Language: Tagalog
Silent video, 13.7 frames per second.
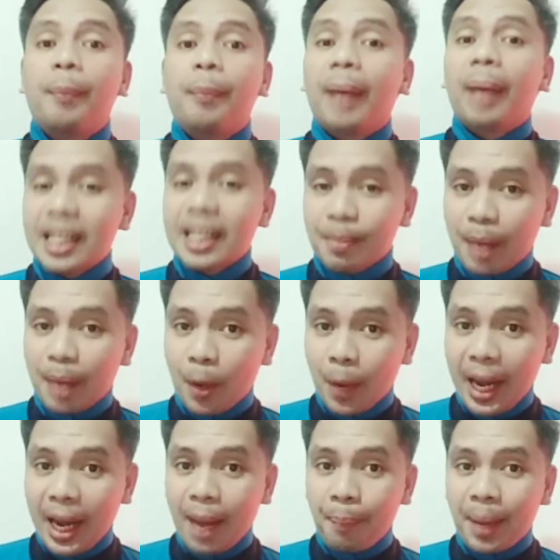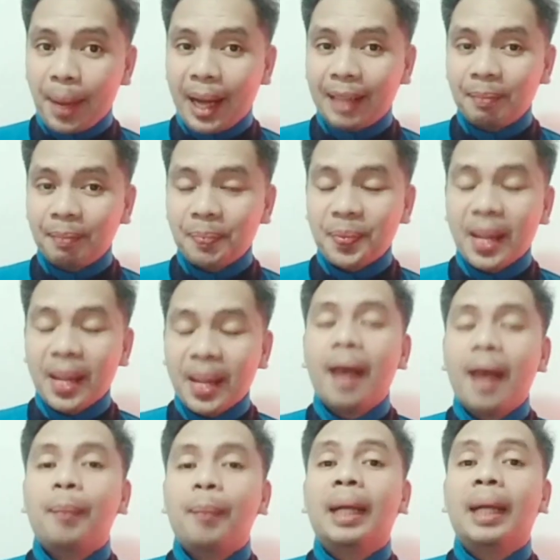Para sa mga wala pa,
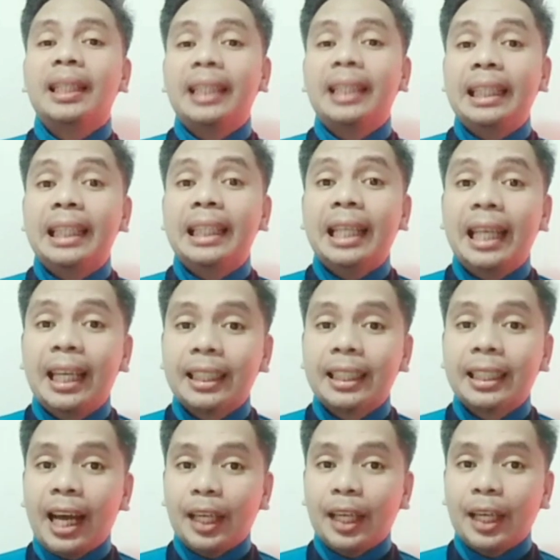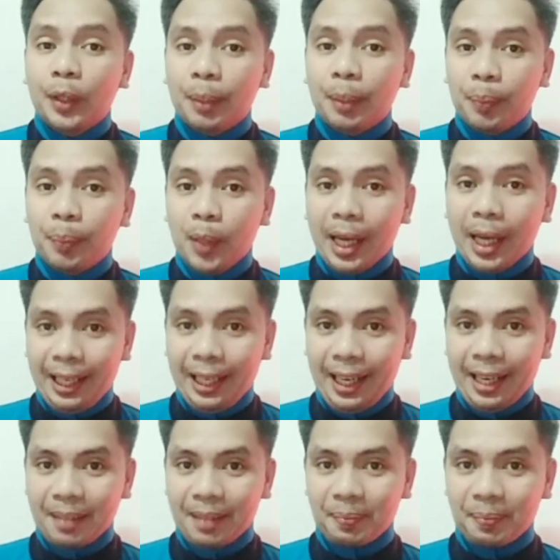magtinda na lang tayo ng
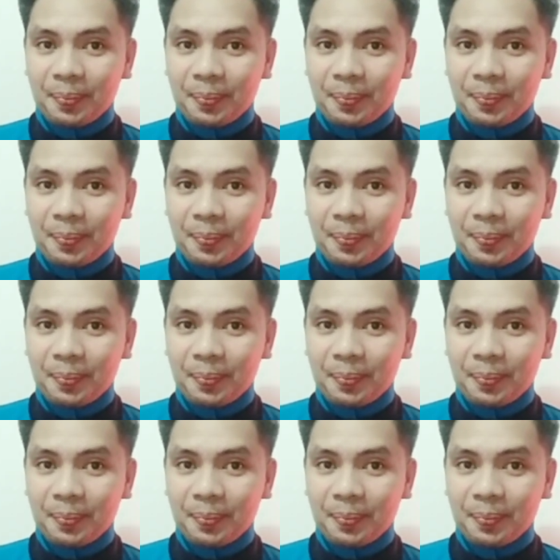bulaklak.